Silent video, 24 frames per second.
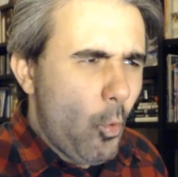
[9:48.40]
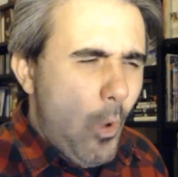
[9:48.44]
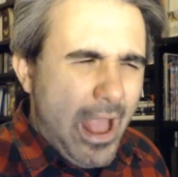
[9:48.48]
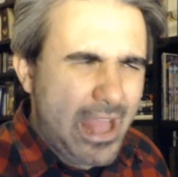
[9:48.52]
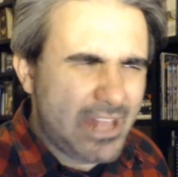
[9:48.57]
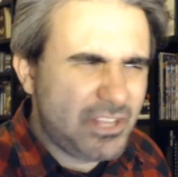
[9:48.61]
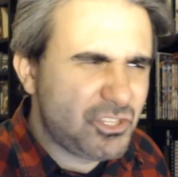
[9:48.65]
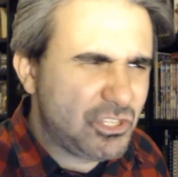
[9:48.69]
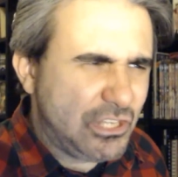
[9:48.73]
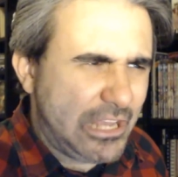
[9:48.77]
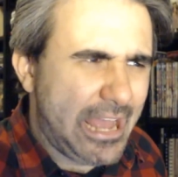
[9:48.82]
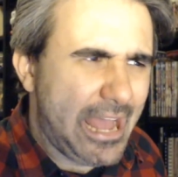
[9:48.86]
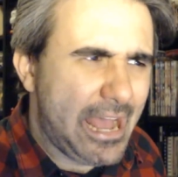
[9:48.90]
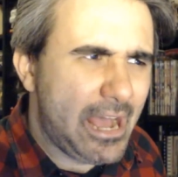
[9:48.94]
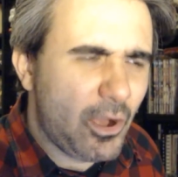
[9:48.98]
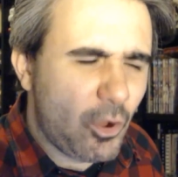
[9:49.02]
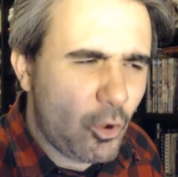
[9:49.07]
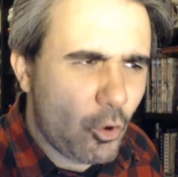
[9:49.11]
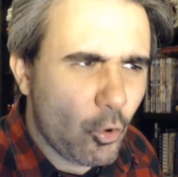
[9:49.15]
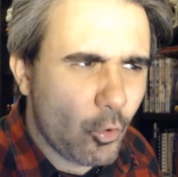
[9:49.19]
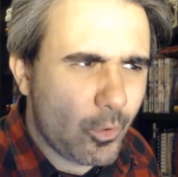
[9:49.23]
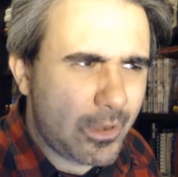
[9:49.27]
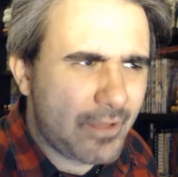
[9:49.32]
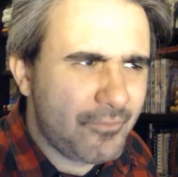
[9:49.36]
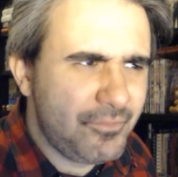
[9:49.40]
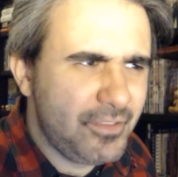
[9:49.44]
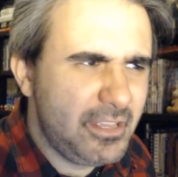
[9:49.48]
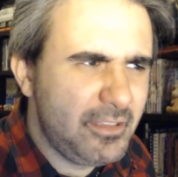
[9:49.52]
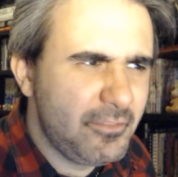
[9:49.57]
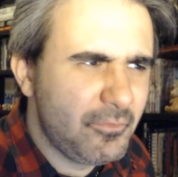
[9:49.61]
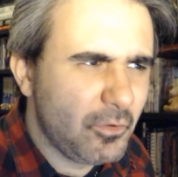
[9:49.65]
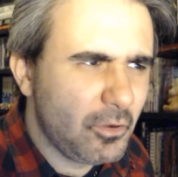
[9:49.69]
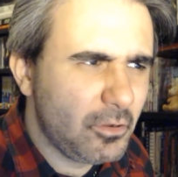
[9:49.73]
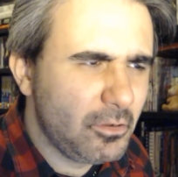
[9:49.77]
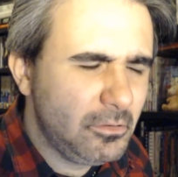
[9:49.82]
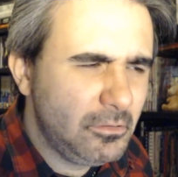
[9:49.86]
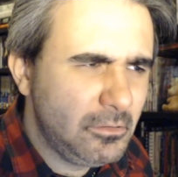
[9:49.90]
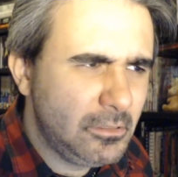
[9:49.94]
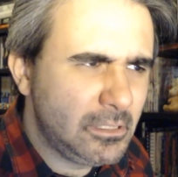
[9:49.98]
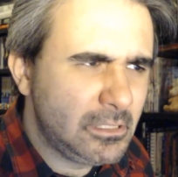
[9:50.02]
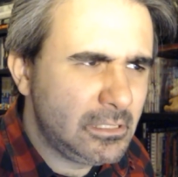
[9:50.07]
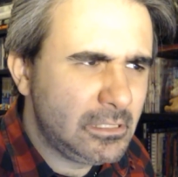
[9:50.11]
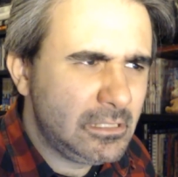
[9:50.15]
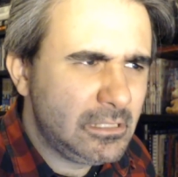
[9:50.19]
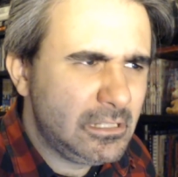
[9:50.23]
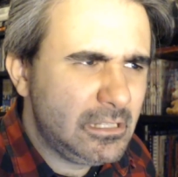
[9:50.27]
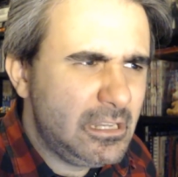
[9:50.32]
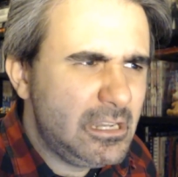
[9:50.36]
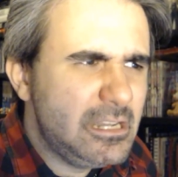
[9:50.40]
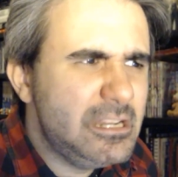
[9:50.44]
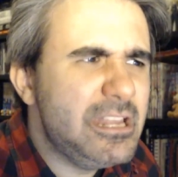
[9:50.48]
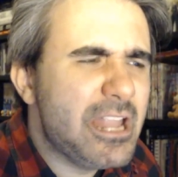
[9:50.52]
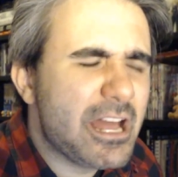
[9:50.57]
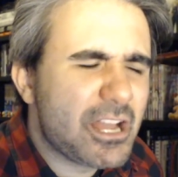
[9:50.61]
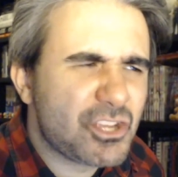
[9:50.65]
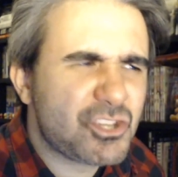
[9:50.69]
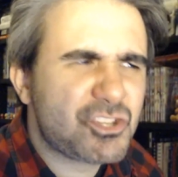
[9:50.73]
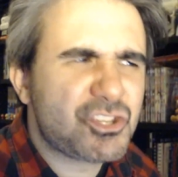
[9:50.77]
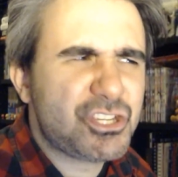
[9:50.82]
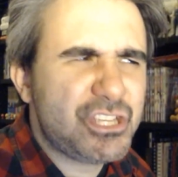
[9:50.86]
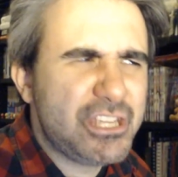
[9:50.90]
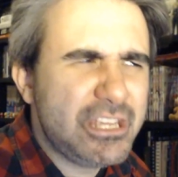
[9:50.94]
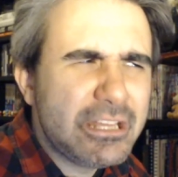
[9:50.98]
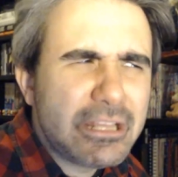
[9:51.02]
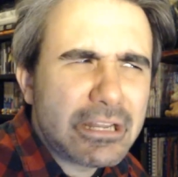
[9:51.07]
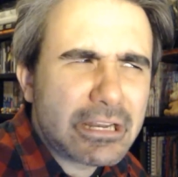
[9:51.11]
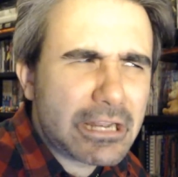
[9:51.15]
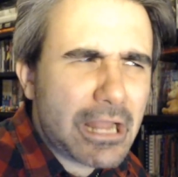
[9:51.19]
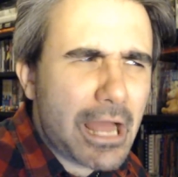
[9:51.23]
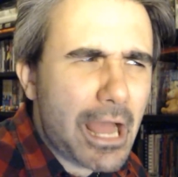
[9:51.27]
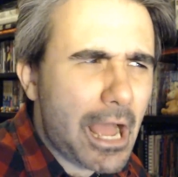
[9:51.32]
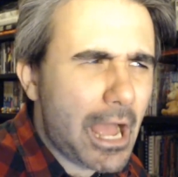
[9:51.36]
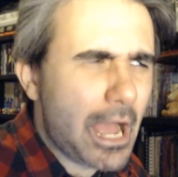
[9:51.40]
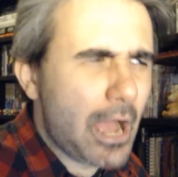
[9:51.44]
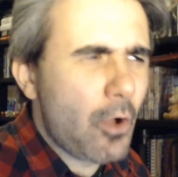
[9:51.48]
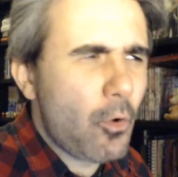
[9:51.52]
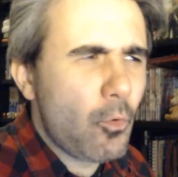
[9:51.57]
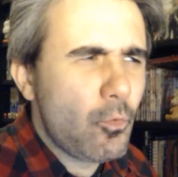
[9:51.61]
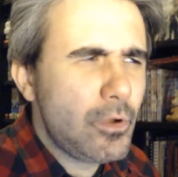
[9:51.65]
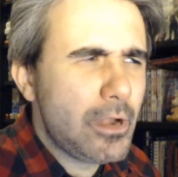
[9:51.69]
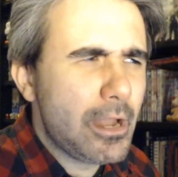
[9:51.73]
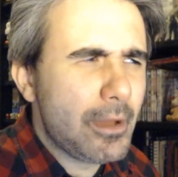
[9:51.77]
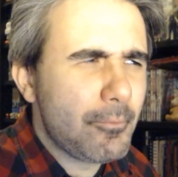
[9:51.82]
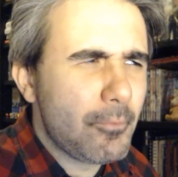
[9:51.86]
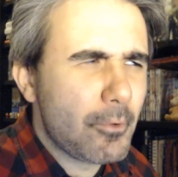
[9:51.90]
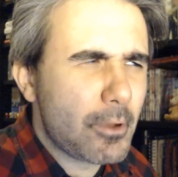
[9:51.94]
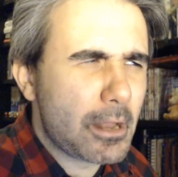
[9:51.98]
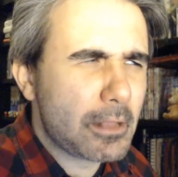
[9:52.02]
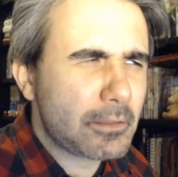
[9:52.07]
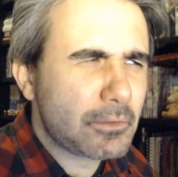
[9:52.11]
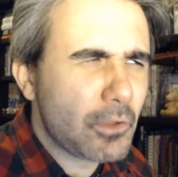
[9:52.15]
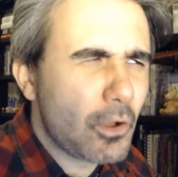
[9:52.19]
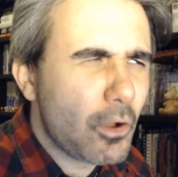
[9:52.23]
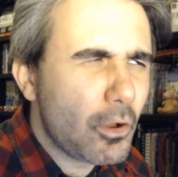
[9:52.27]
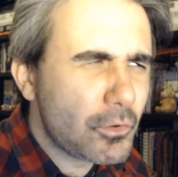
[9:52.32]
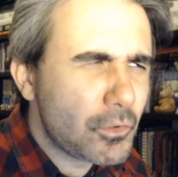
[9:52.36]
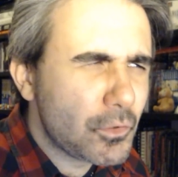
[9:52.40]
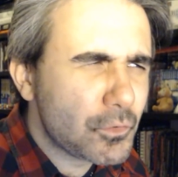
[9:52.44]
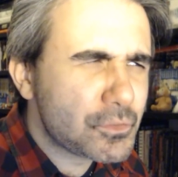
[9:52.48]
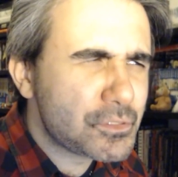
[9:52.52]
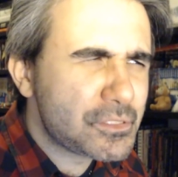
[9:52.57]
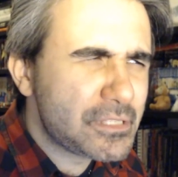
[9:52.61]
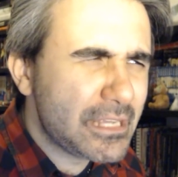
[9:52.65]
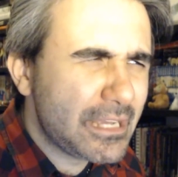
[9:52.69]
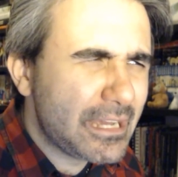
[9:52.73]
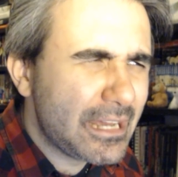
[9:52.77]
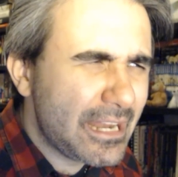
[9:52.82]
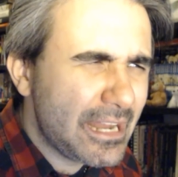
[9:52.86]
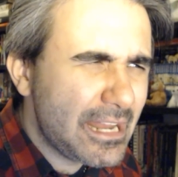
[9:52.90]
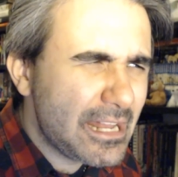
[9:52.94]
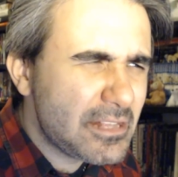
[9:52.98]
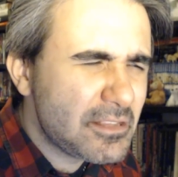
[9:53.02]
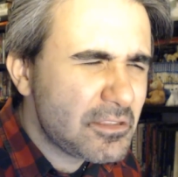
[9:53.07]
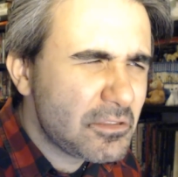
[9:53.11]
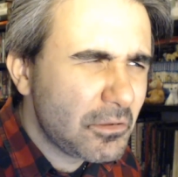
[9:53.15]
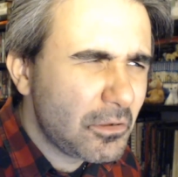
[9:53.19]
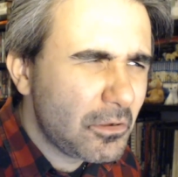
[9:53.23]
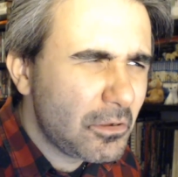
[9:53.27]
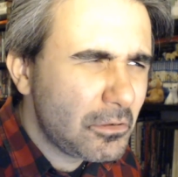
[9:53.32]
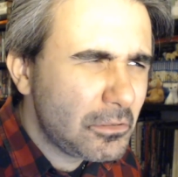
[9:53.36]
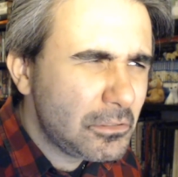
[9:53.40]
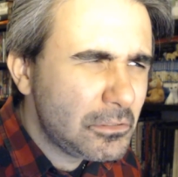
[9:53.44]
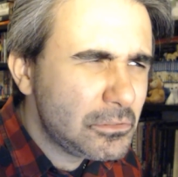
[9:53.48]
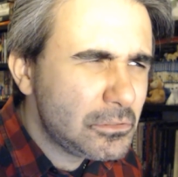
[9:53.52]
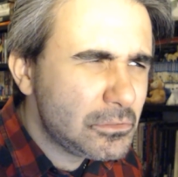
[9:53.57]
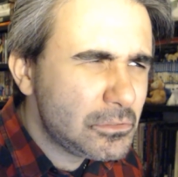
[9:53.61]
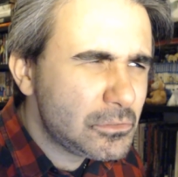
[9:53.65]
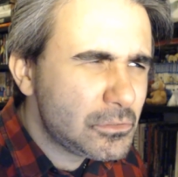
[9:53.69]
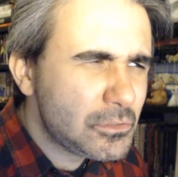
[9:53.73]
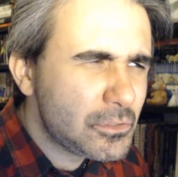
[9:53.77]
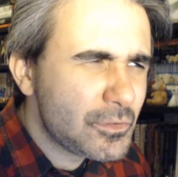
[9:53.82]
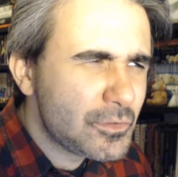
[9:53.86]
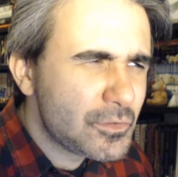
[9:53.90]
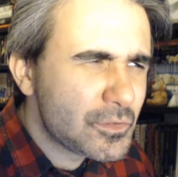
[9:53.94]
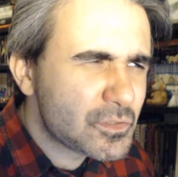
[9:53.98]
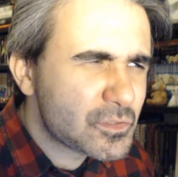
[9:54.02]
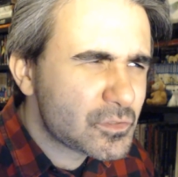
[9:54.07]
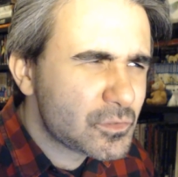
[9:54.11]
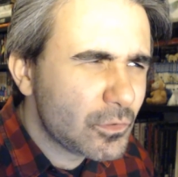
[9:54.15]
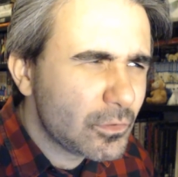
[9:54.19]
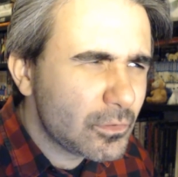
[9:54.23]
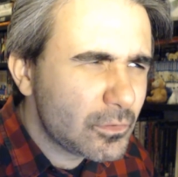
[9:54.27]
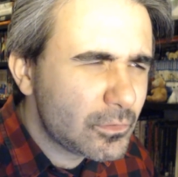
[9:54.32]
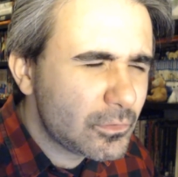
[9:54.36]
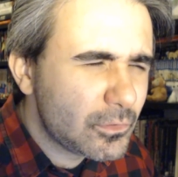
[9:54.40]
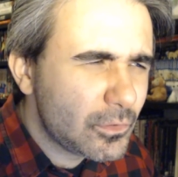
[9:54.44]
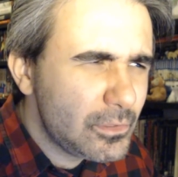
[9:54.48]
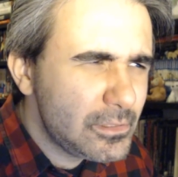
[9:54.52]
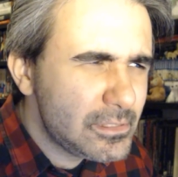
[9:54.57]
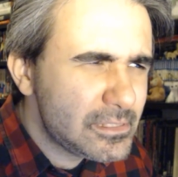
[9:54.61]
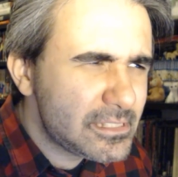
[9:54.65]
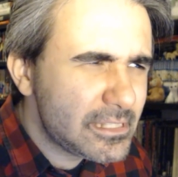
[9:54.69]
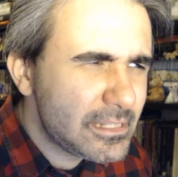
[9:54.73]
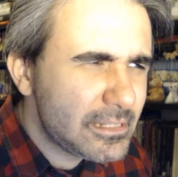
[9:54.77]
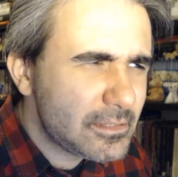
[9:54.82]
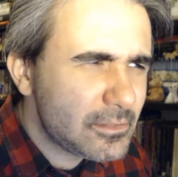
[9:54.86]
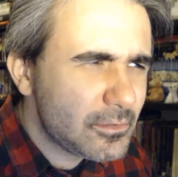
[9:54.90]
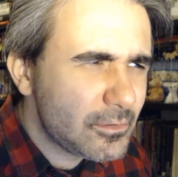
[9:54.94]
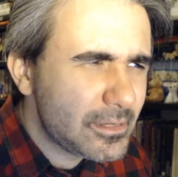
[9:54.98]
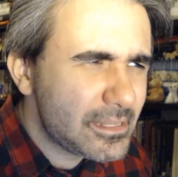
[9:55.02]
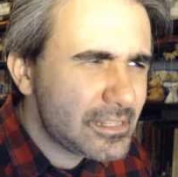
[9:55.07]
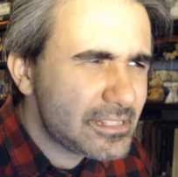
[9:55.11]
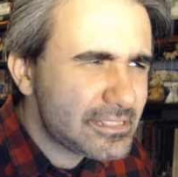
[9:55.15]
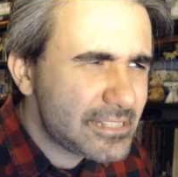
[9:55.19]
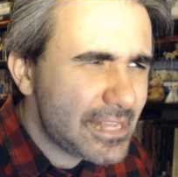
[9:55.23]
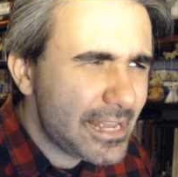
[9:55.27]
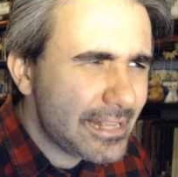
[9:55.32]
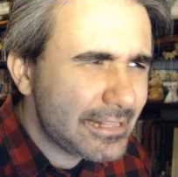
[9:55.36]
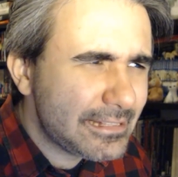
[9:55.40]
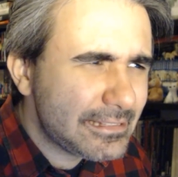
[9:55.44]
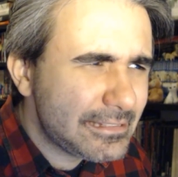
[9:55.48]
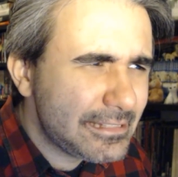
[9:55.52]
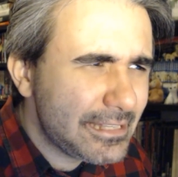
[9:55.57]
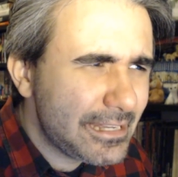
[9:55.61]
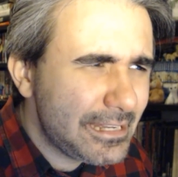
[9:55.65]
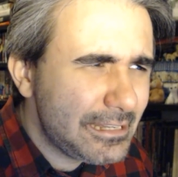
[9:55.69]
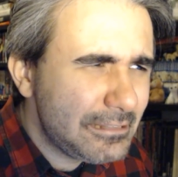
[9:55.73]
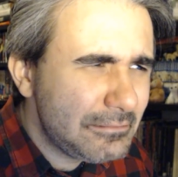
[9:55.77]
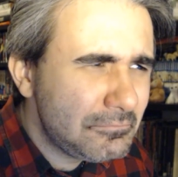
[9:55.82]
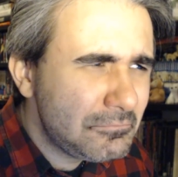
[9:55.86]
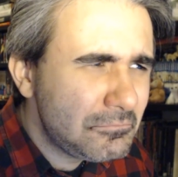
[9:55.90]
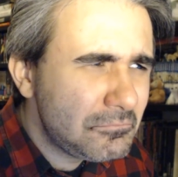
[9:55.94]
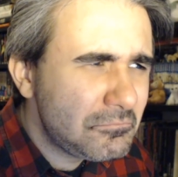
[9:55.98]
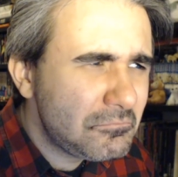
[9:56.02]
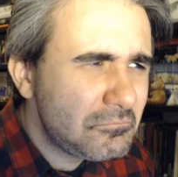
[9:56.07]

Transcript: Wedge è ancora vivo. La Shinra ha un laboratorio segreto sotto il settore 7?